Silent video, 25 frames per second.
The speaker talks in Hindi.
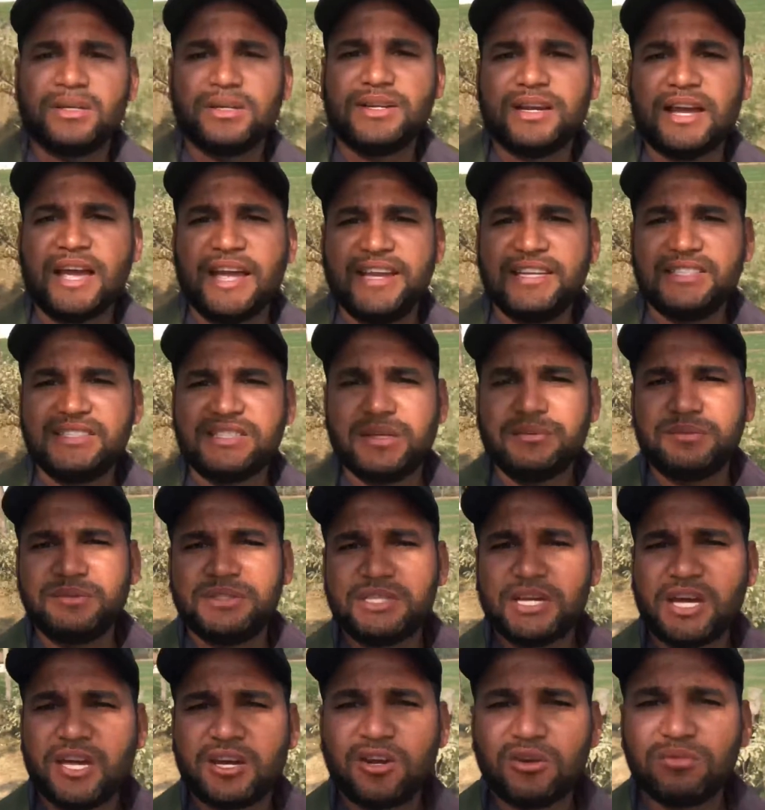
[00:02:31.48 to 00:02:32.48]
गाइज अभी
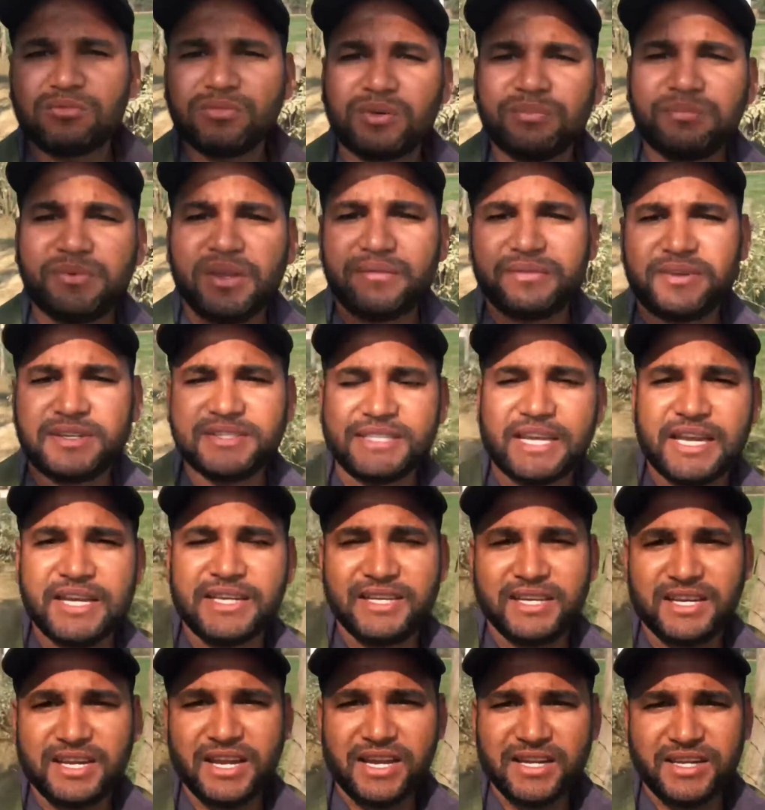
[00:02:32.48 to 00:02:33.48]
जा रहा हूँ मैं पेपर साइन
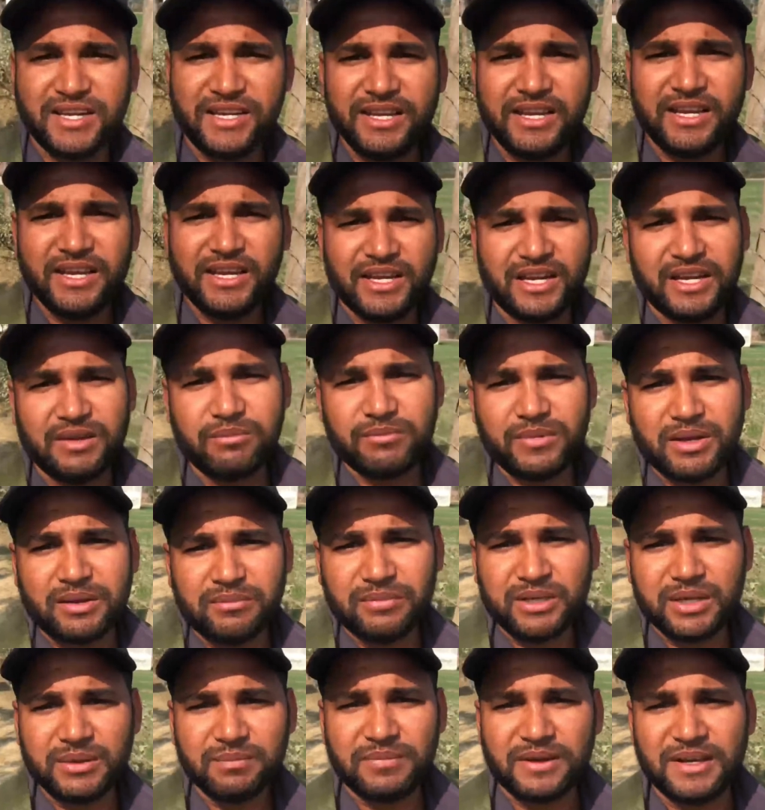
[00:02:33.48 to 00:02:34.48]
कराने एन एम
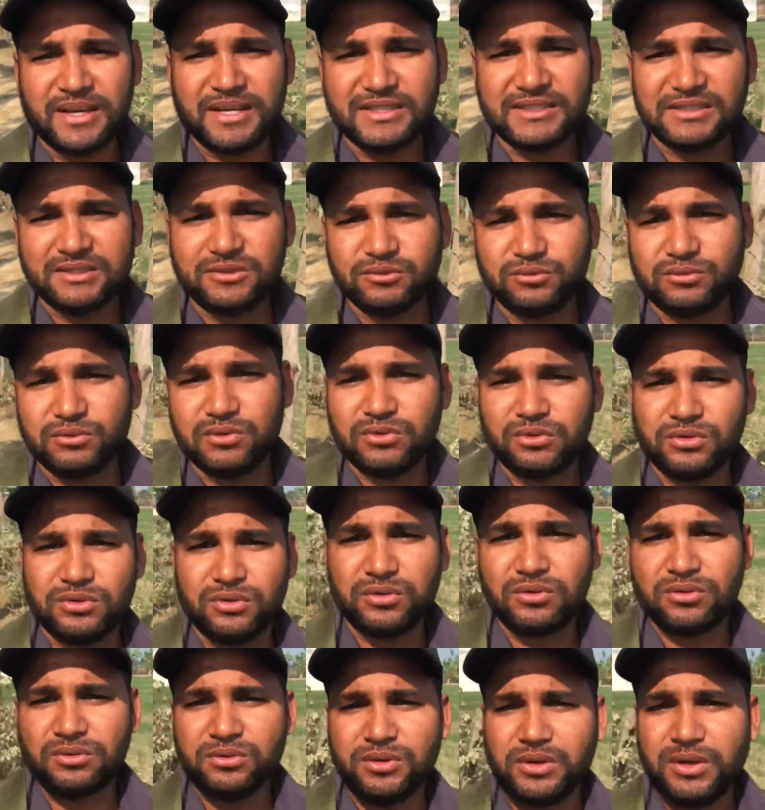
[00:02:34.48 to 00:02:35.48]
एम के पास वो
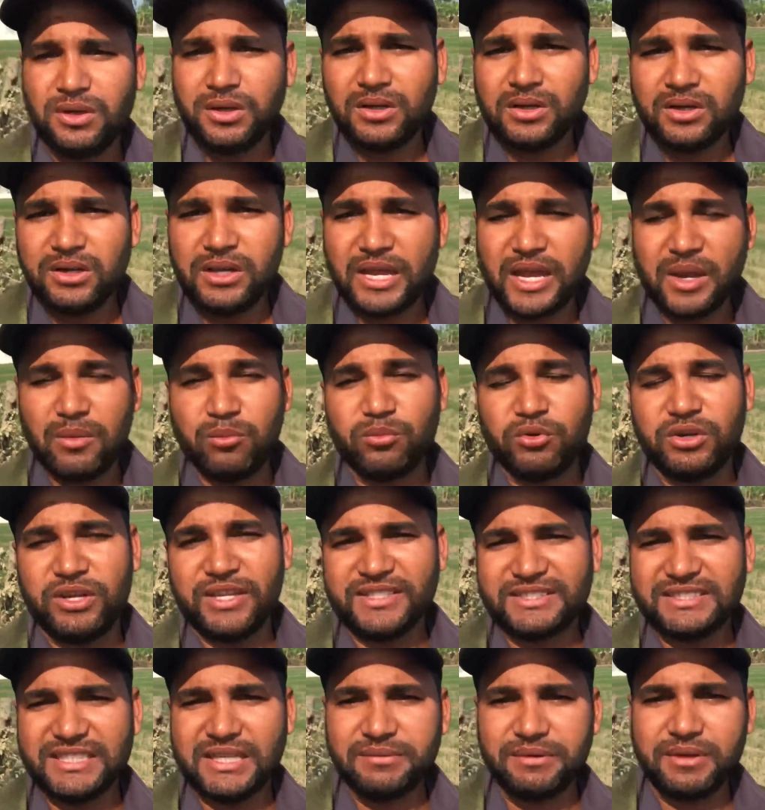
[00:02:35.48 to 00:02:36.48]

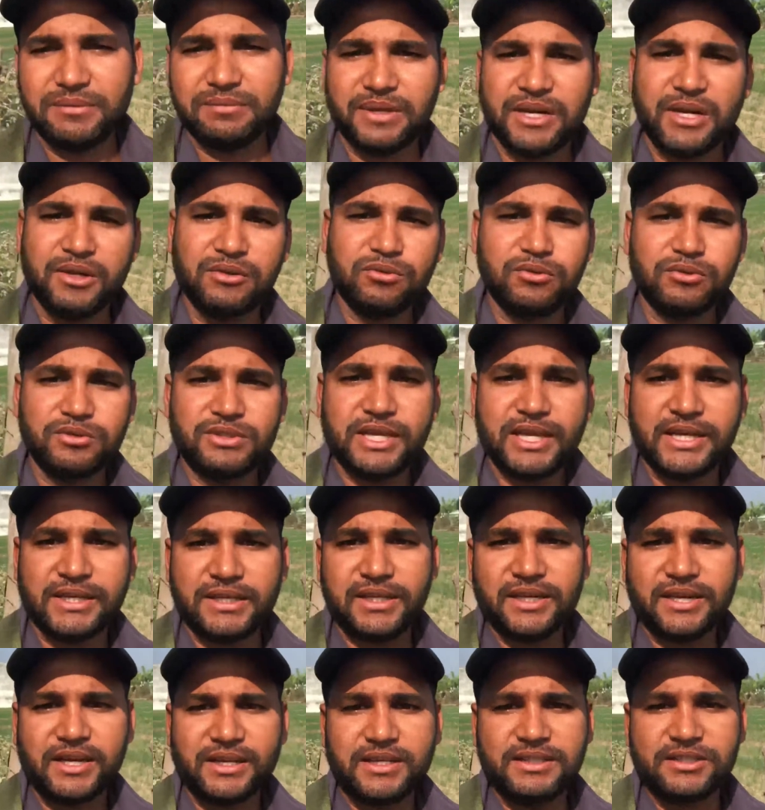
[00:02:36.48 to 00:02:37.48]
एम्बुलेंस के पेपर इनको साइन
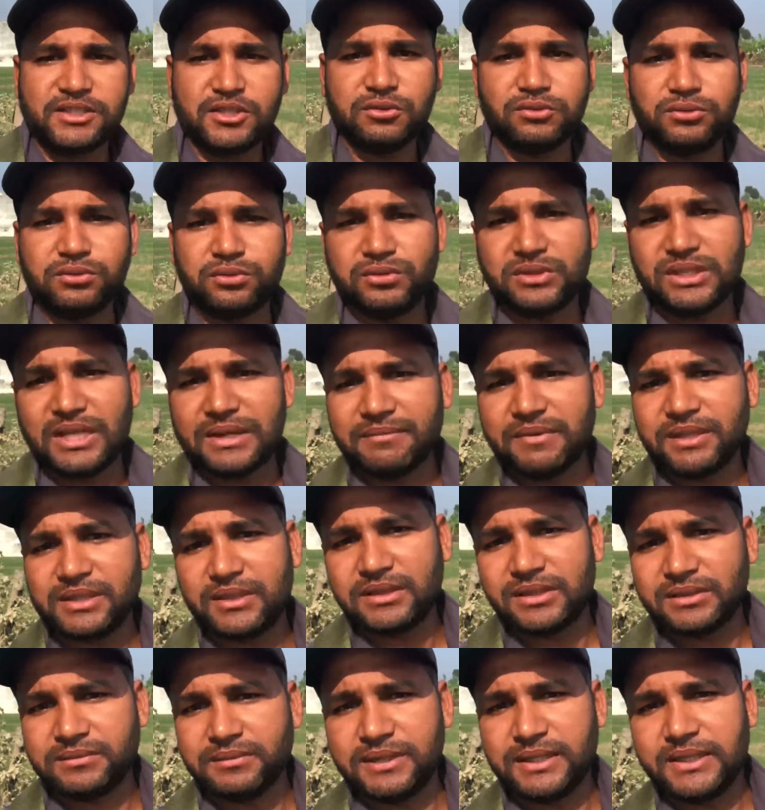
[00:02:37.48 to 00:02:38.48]
कराना ज़रूर होता है
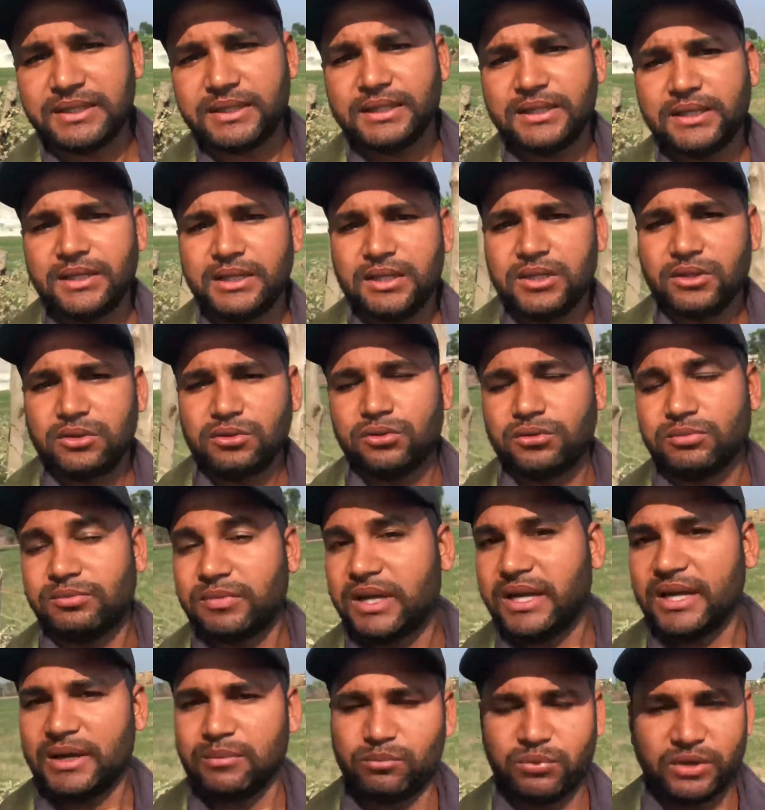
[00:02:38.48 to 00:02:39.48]
मंथ में तो
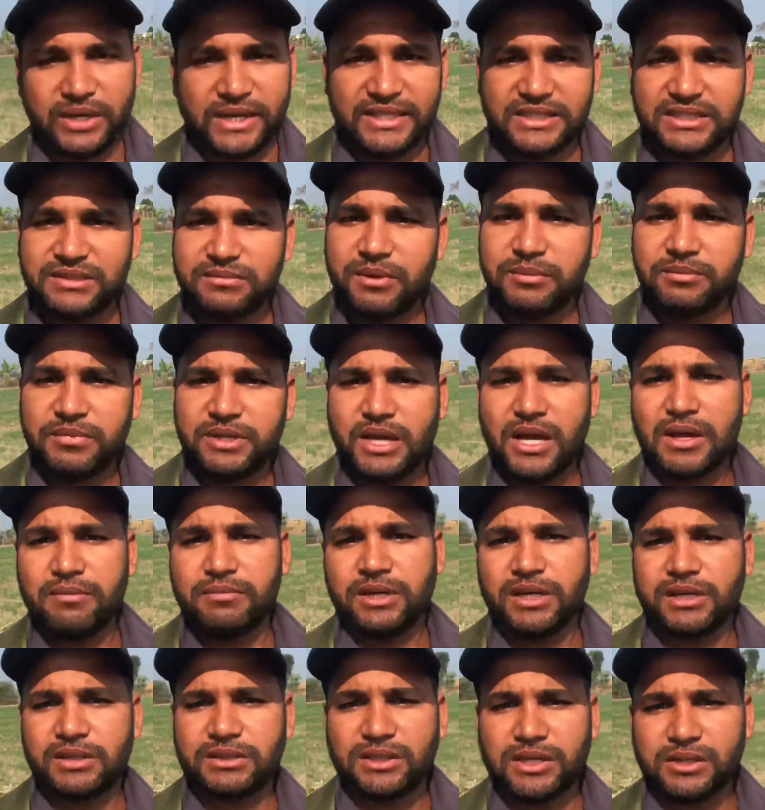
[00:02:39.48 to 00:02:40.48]
मैं एम्बुलेंस में भी काम
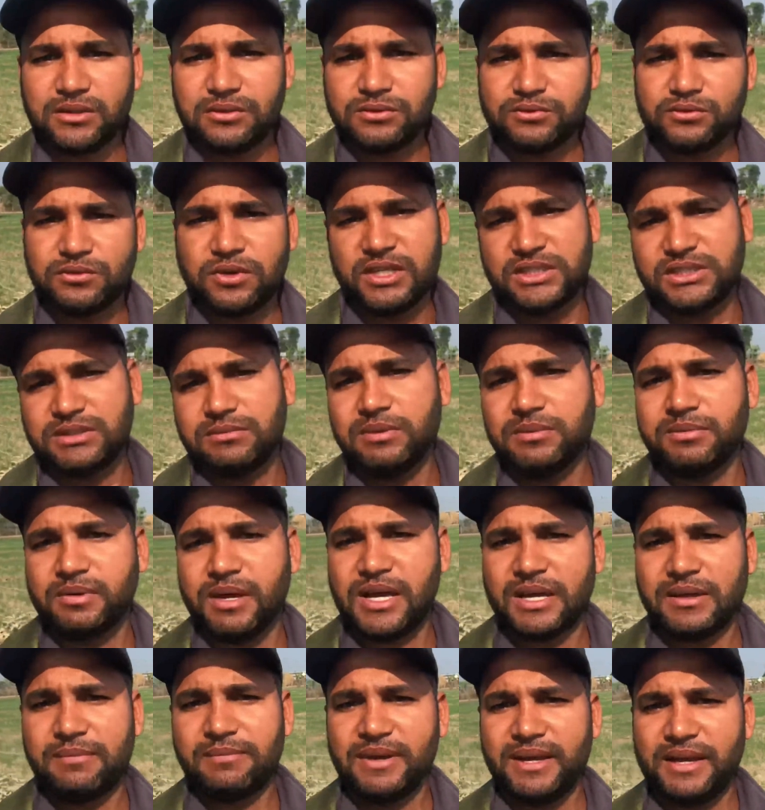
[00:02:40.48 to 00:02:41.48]
करता हूँ स्वास्थ्य
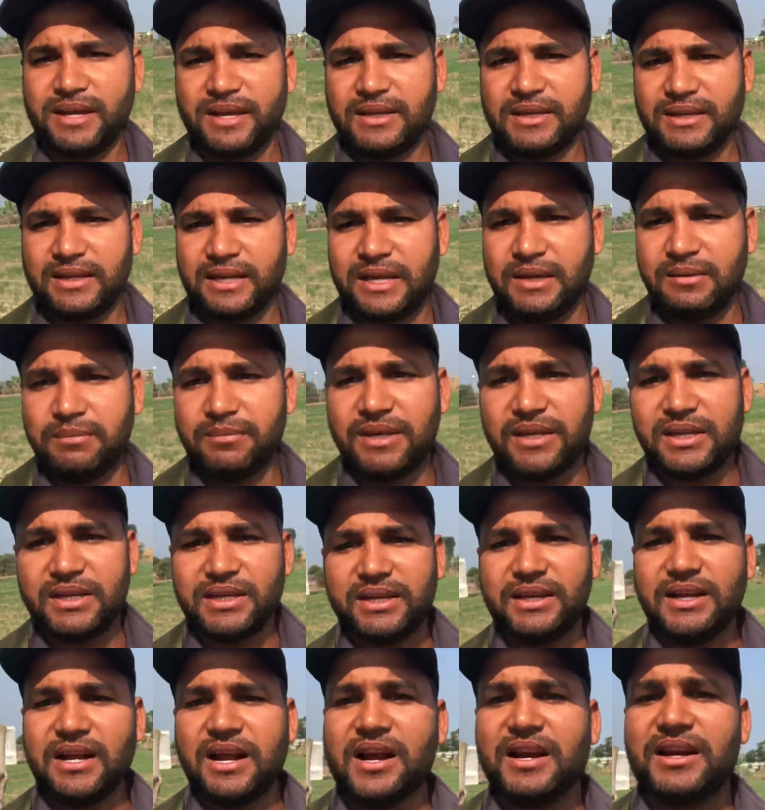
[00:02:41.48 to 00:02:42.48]
विभाग में ये
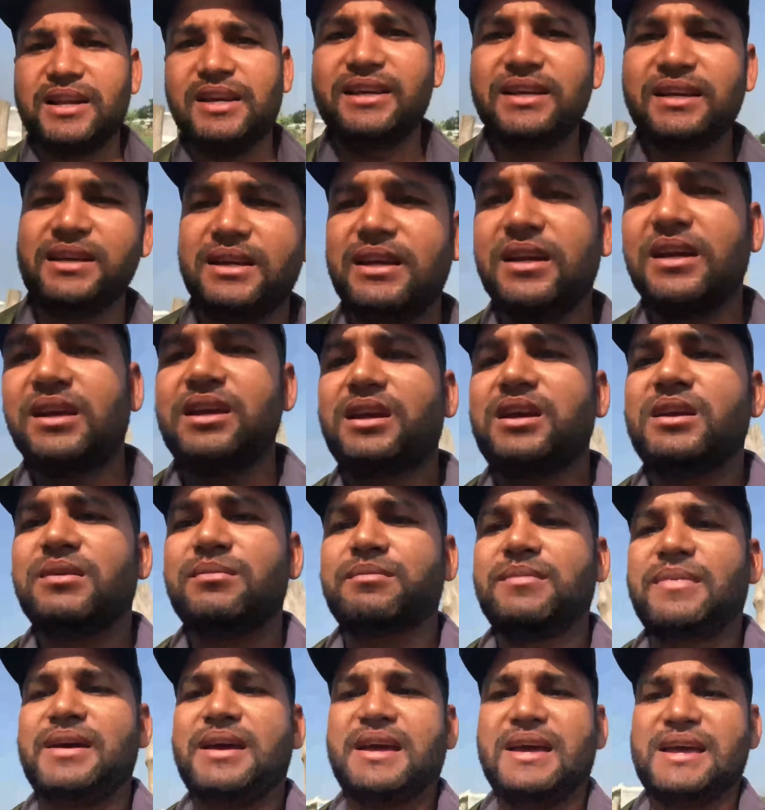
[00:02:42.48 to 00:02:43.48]
मेरी गाड़ी
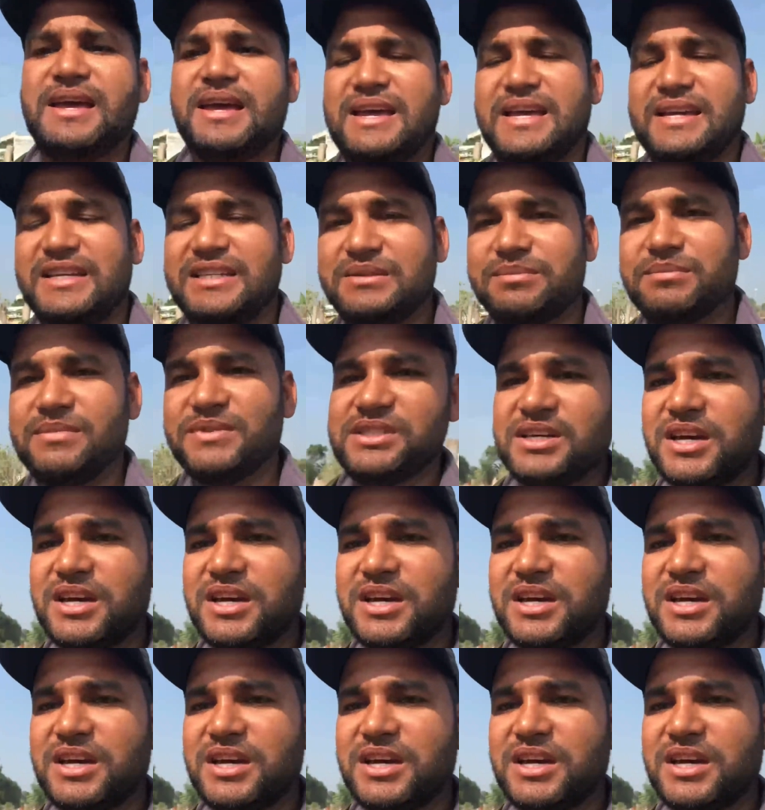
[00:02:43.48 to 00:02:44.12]
मैं इसमें